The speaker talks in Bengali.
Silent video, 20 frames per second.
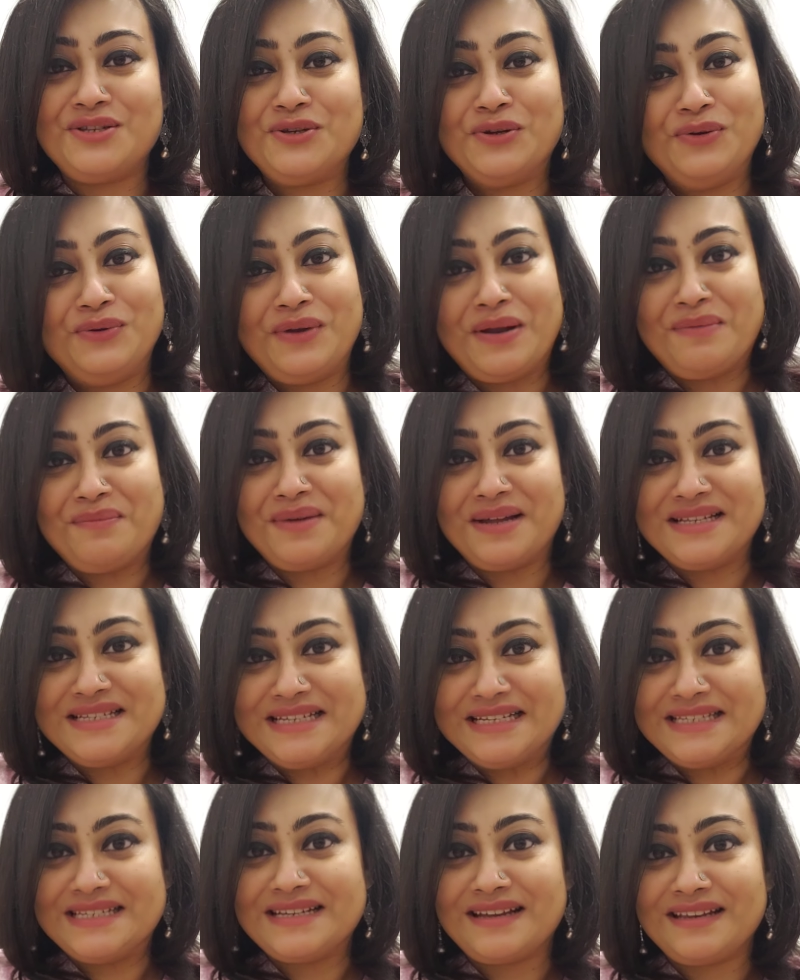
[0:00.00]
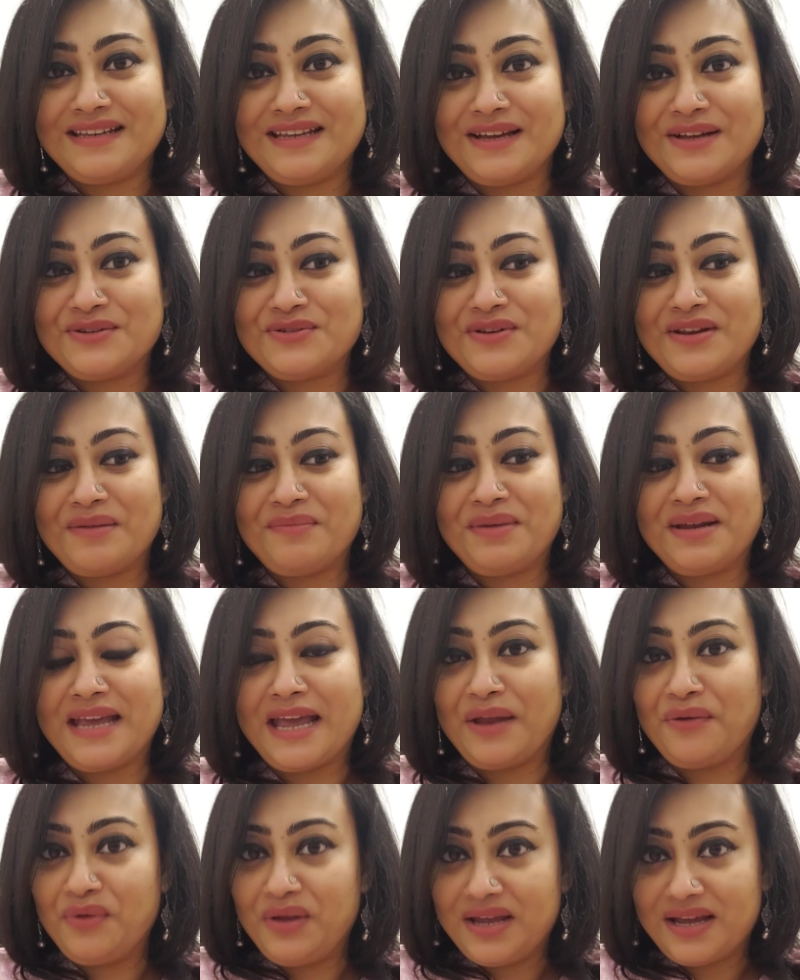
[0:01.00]
চলুন আমরা আজকে জানি আসলে আমরা
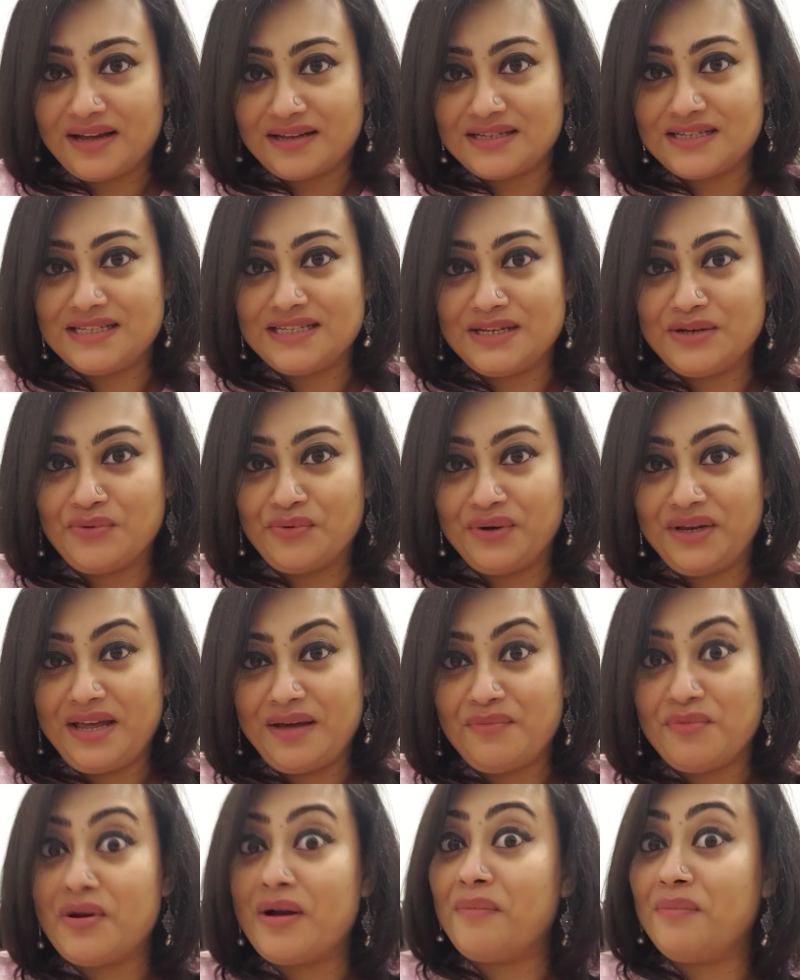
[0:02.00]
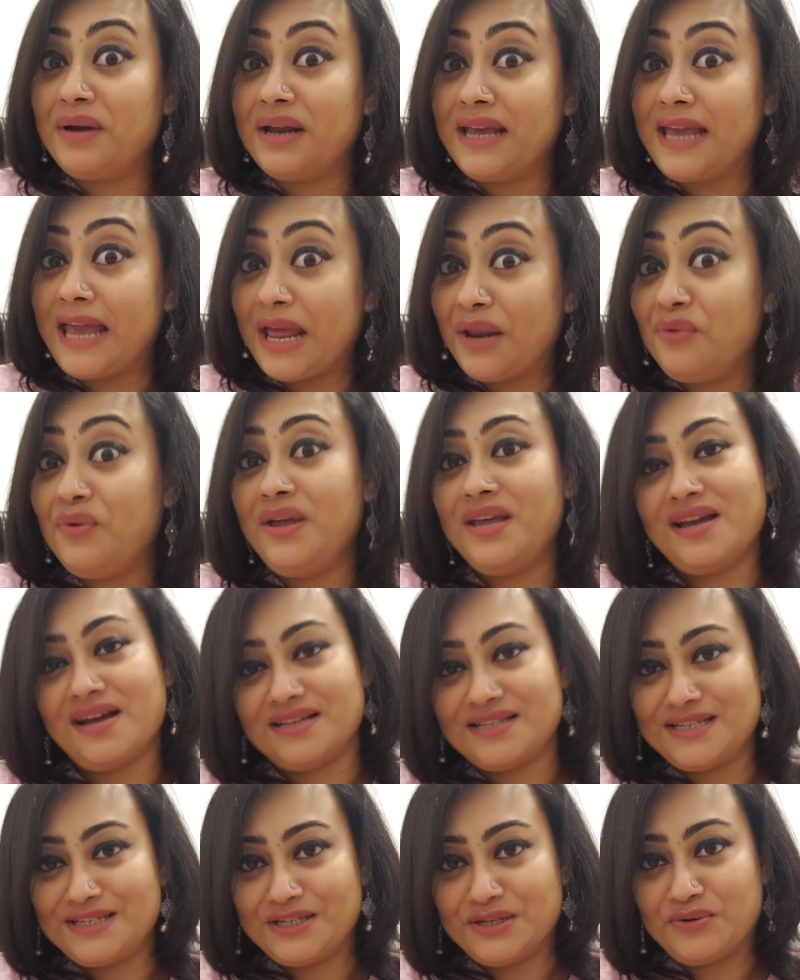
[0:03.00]
কেন এই কাজটি করি এবং আমরা কেন এই
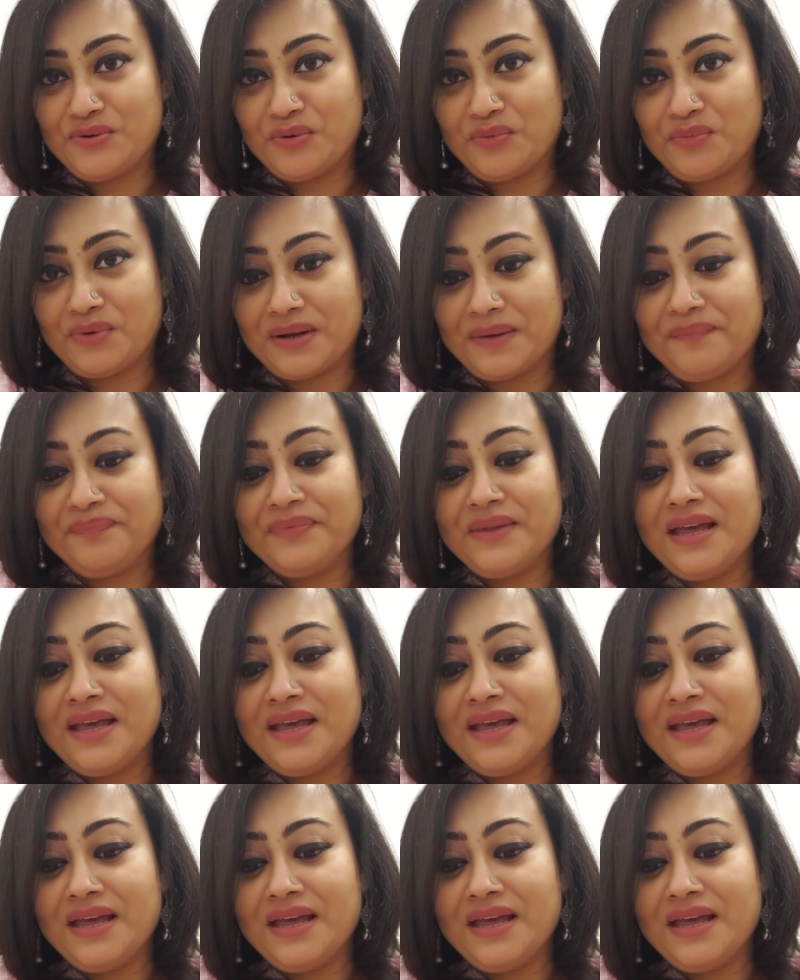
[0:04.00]
কাজটি করব না